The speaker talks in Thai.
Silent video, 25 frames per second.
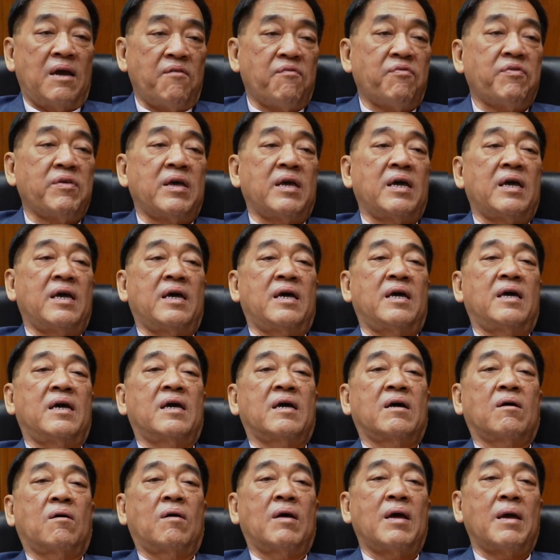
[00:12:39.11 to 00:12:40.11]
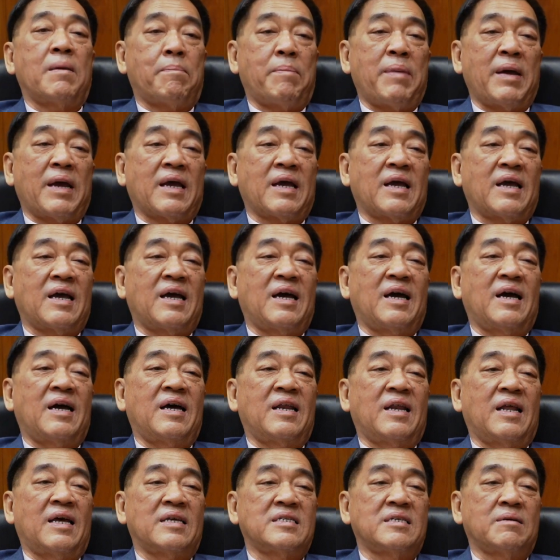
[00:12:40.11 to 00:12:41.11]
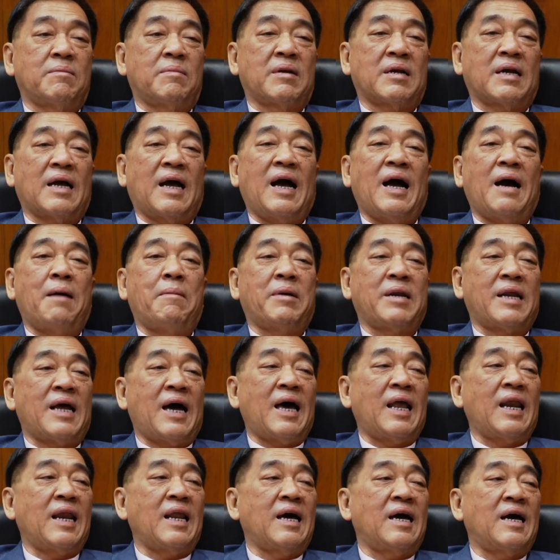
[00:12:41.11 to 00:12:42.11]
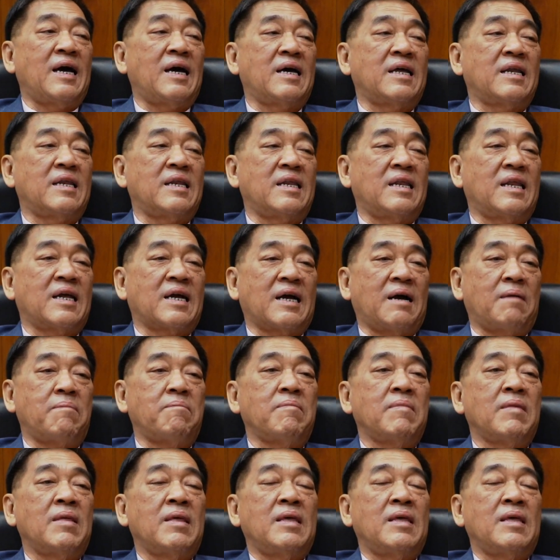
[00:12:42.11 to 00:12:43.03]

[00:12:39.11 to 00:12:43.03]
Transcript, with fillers: FTA ของเอเปกนะซึ่งมันคามานานแล้วนะครับ